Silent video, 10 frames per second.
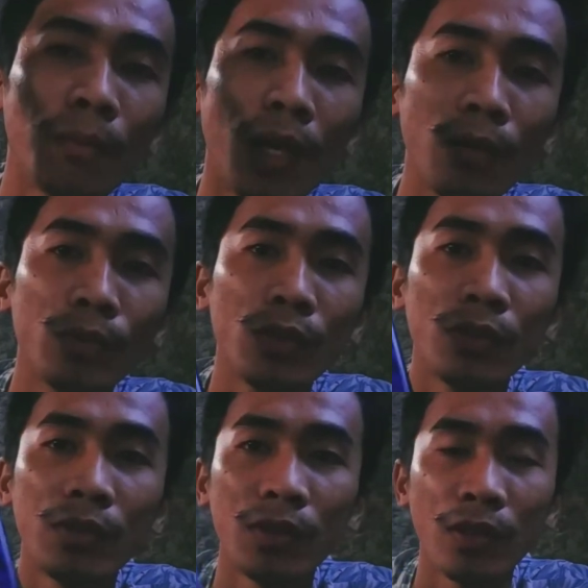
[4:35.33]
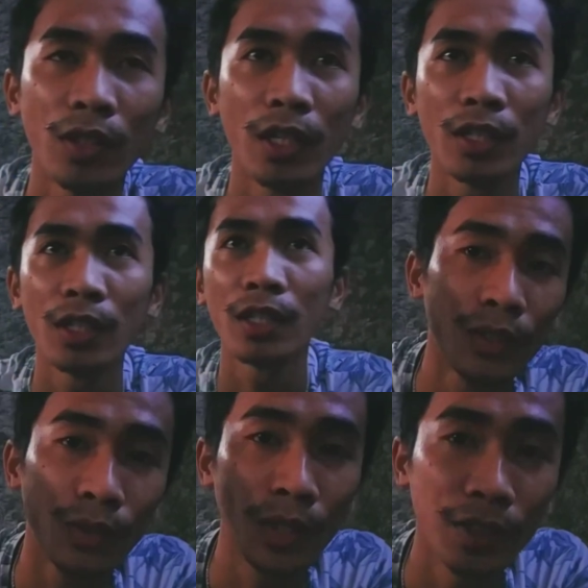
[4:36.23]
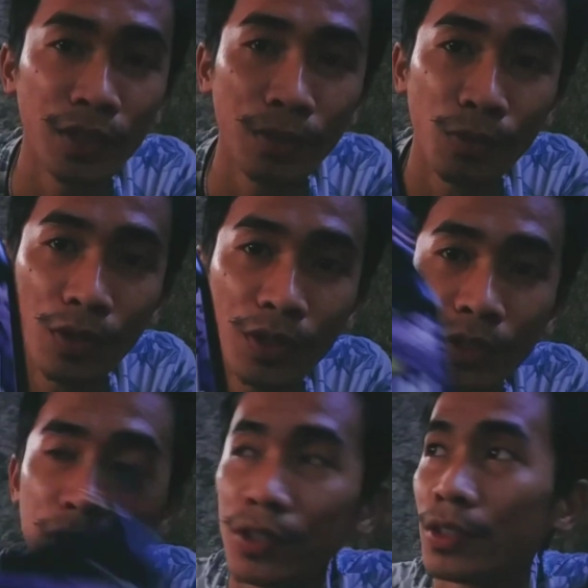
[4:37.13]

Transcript: black mo eh, yung engine mo is